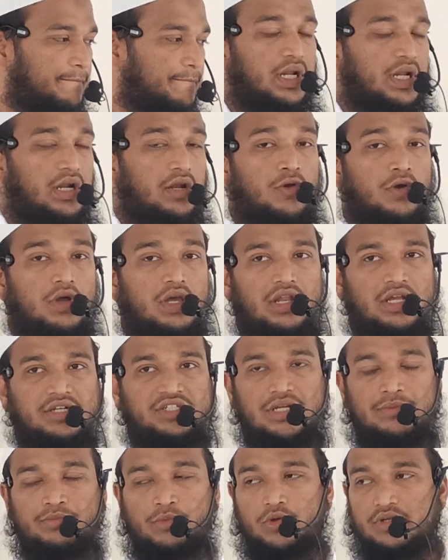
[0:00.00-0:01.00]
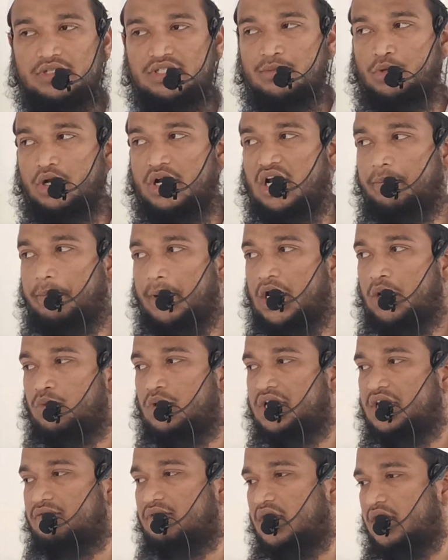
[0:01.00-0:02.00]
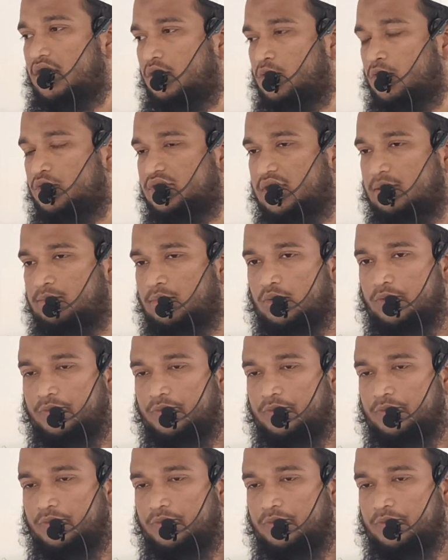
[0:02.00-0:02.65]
పరలోక లక్ష్యం కోసము గడిపేటువంటి వారి కోసము